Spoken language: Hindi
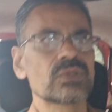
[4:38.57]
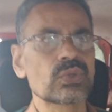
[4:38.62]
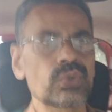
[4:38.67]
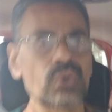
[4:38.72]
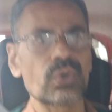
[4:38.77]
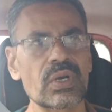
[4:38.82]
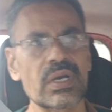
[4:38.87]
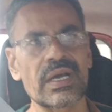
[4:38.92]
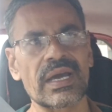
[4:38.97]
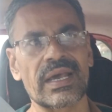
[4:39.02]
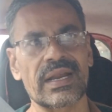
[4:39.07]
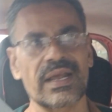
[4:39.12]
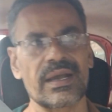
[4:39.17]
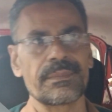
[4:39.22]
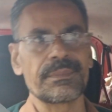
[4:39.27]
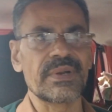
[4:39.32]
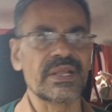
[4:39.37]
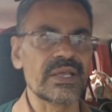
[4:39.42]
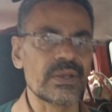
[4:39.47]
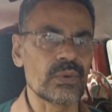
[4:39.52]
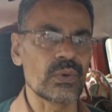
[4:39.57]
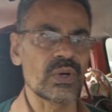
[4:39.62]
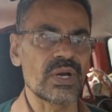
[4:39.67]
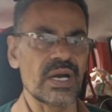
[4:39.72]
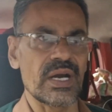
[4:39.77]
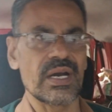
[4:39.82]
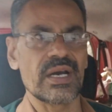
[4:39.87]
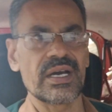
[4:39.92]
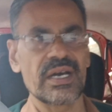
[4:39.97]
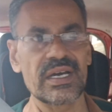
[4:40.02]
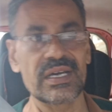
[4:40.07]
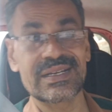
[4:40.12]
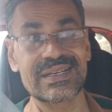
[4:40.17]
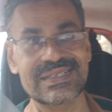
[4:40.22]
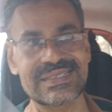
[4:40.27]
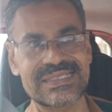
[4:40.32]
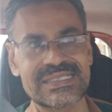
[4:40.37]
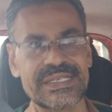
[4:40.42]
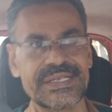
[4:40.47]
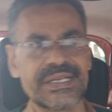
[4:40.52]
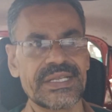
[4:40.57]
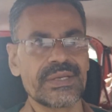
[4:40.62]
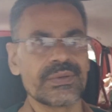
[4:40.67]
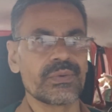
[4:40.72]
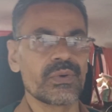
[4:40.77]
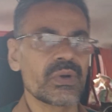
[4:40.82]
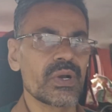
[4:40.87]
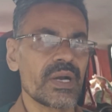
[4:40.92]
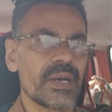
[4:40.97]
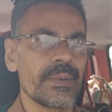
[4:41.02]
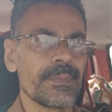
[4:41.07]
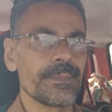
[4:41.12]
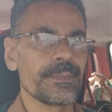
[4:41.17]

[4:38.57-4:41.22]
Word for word: तो खराब नहीं होगा रस्टी नहीं होगा